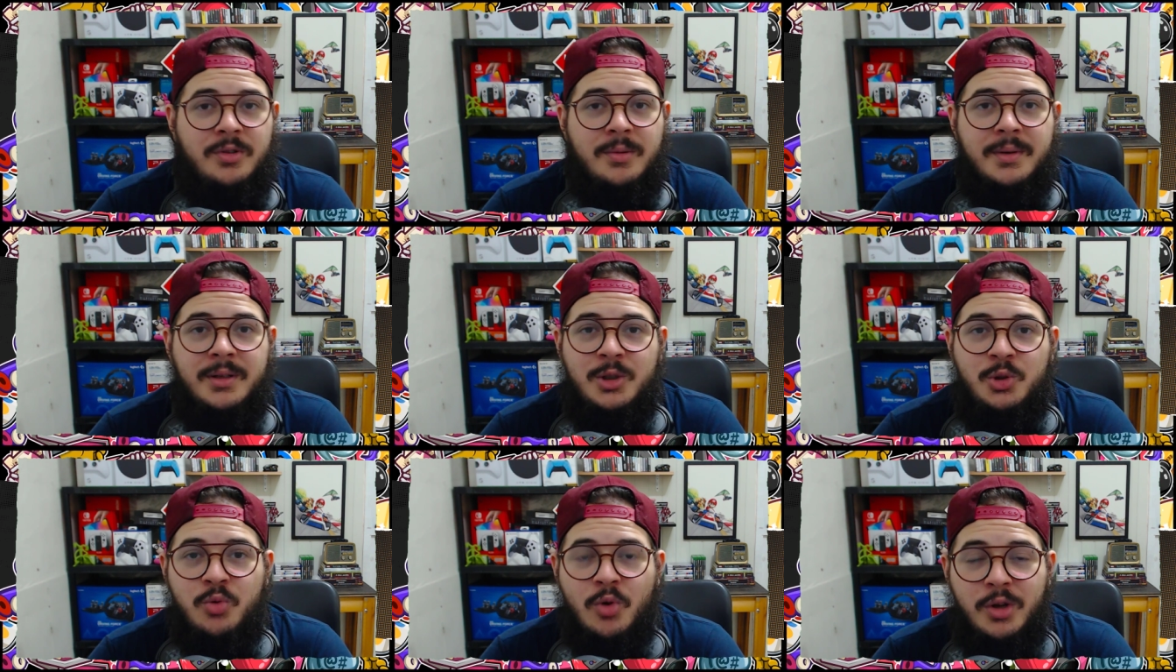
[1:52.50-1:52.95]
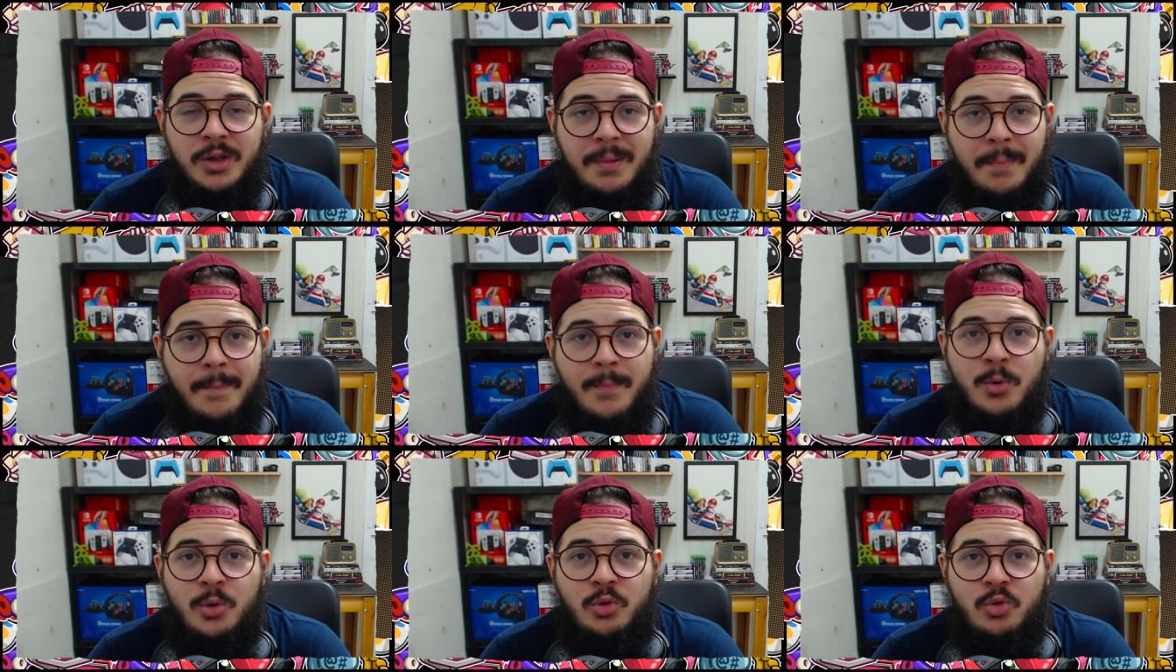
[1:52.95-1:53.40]
ser uma network
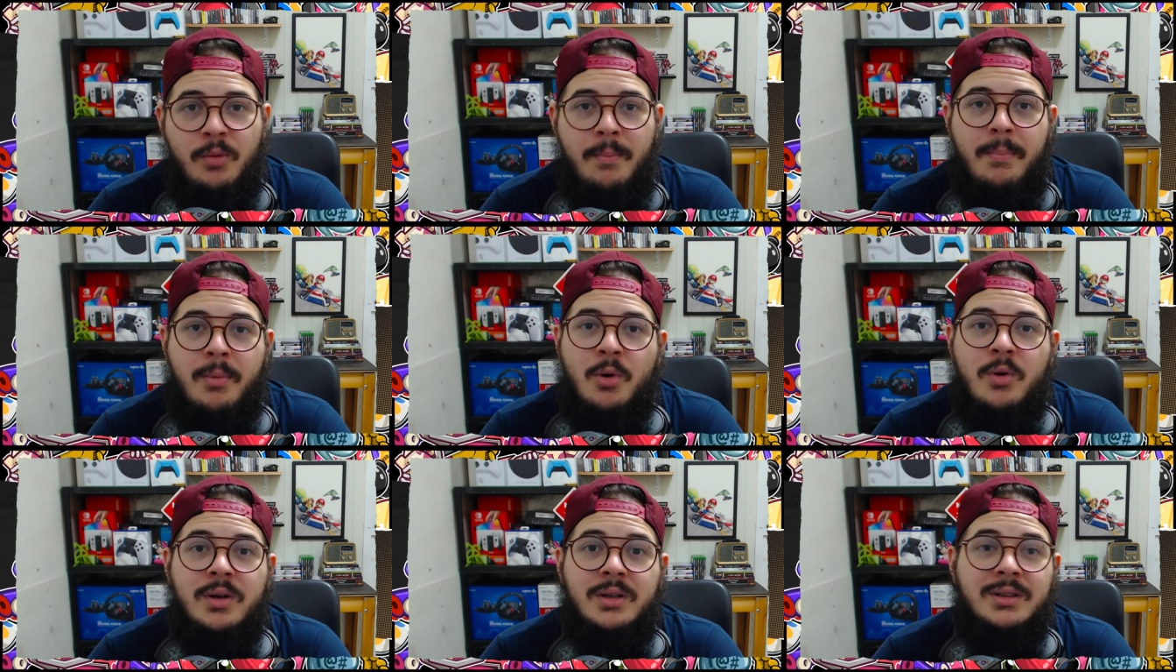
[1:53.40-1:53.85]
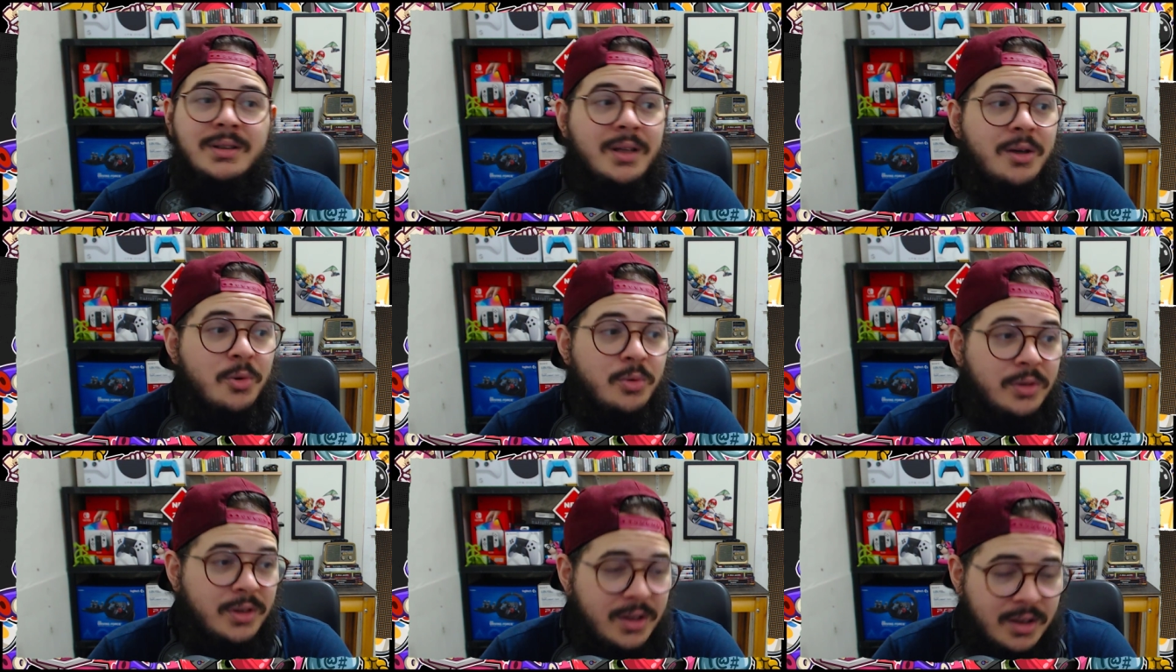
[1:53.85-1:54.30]
muito boa,
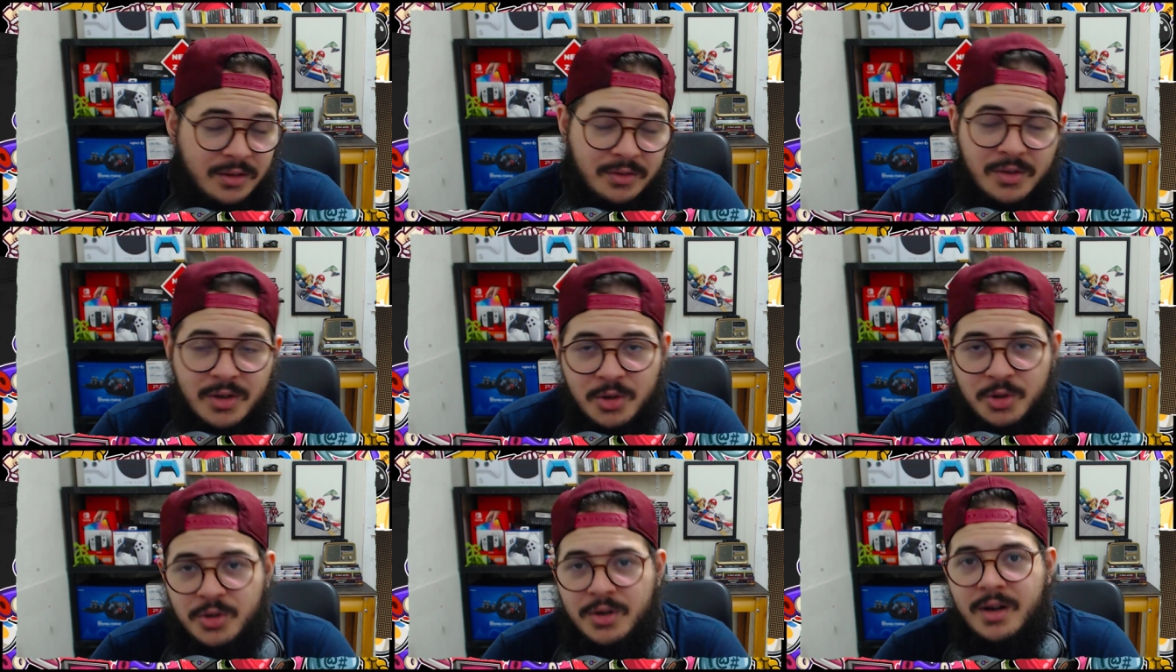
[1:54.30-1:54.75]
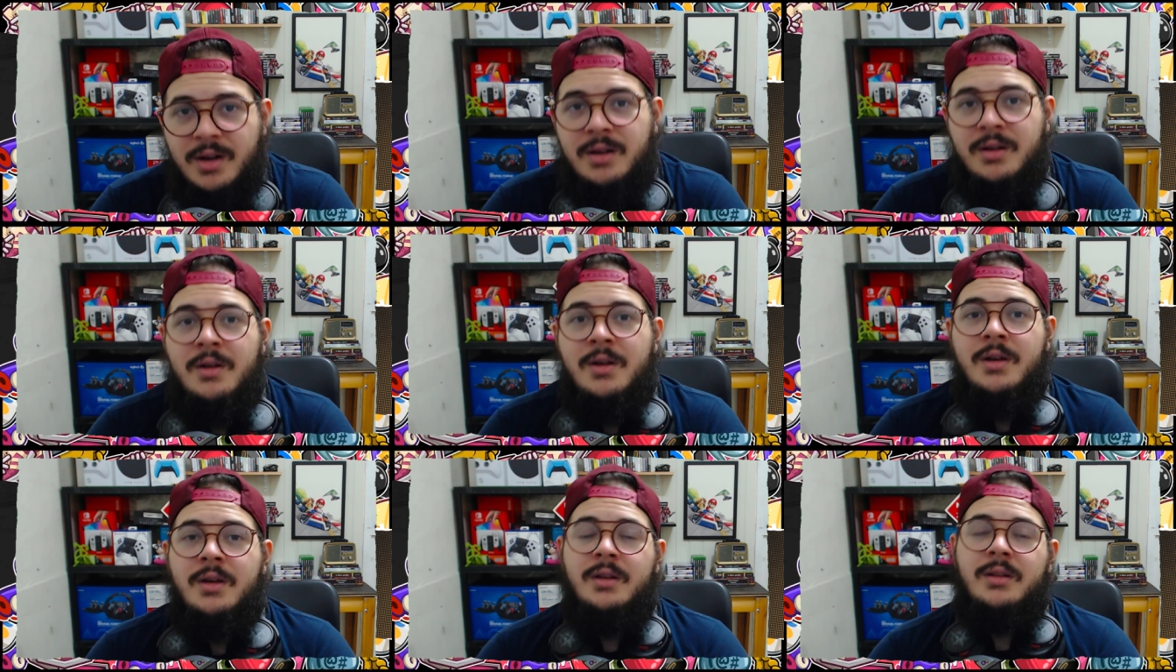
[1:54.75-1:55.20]
não quis
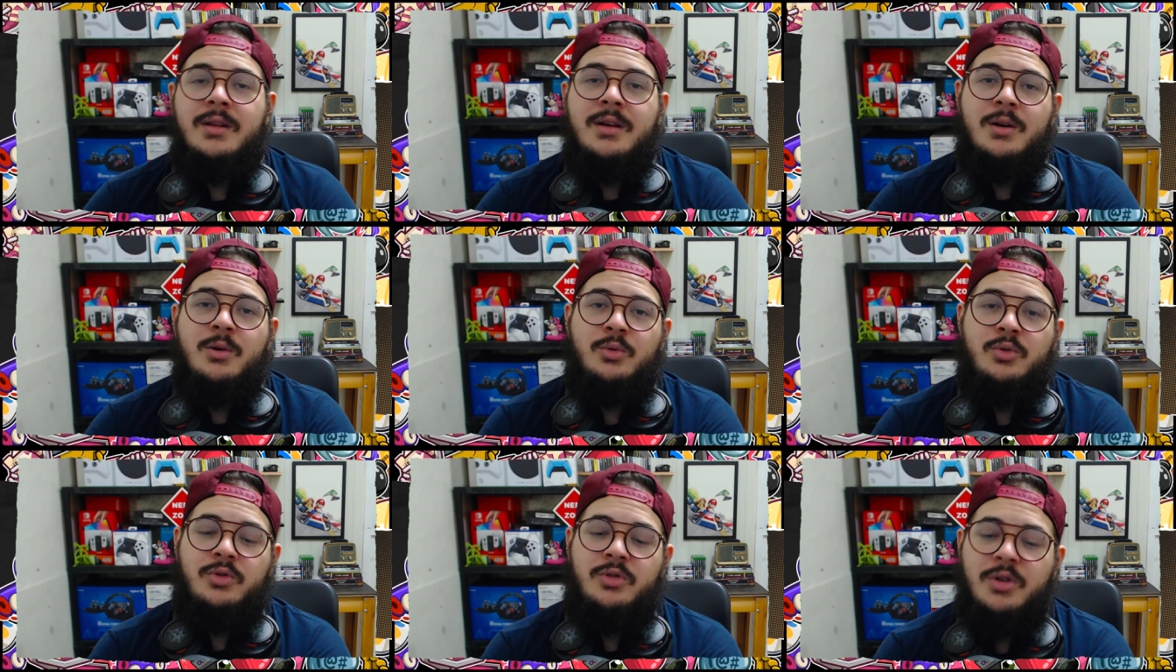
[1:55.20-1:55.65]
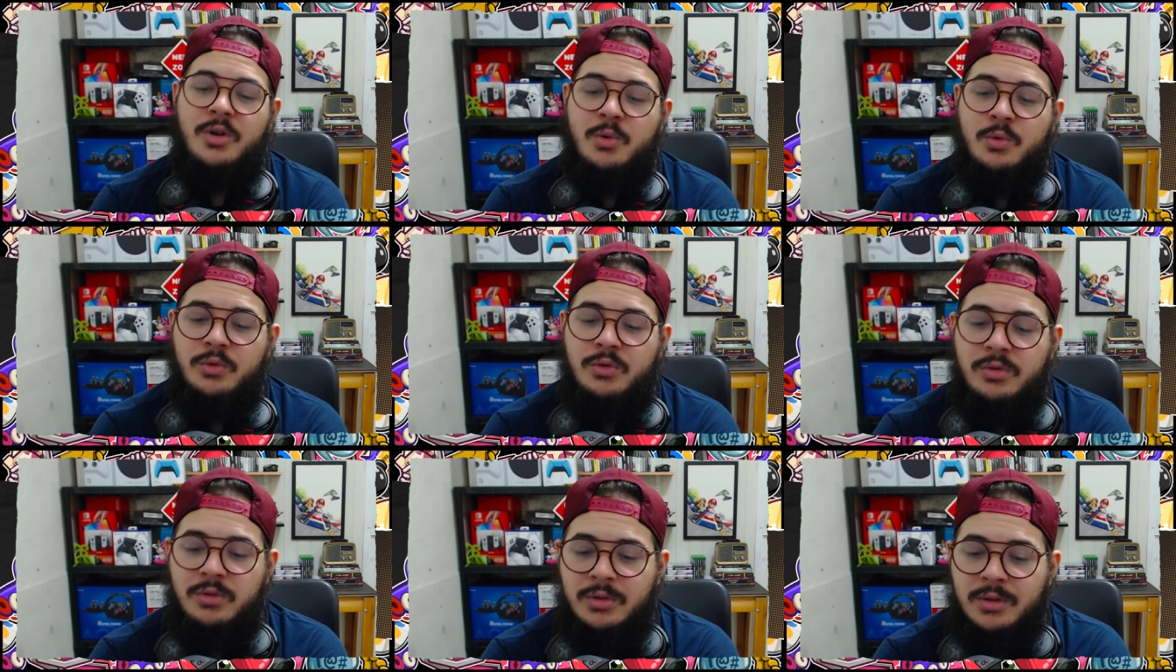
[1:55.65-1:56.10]
deixar é os
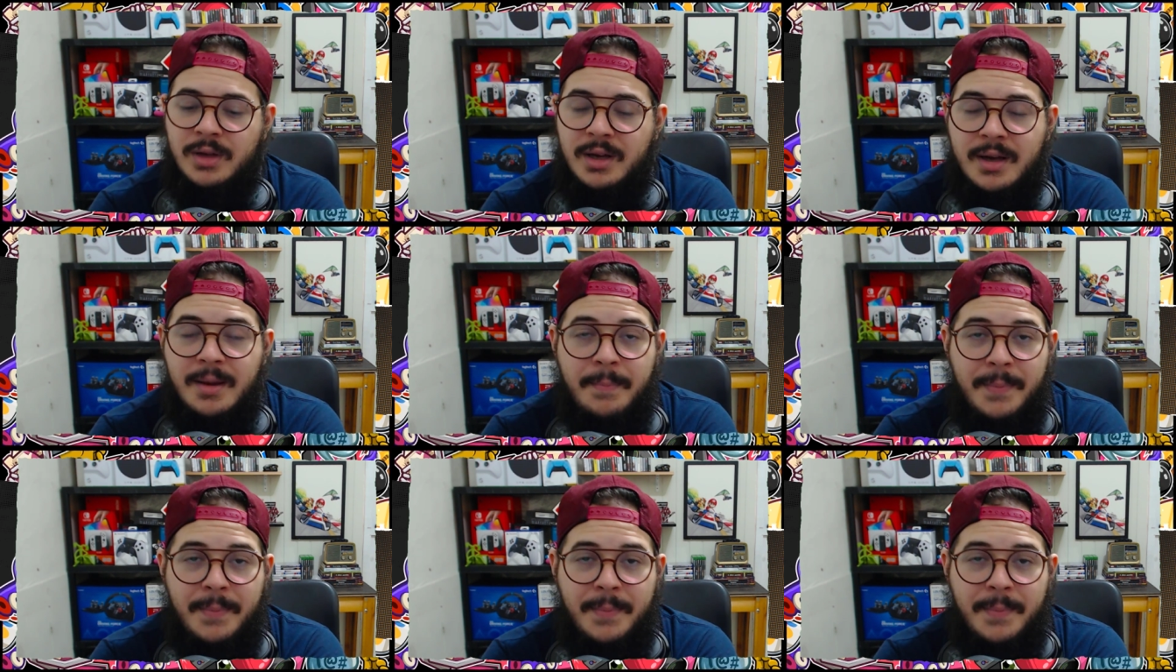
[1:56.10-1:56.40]
seus é,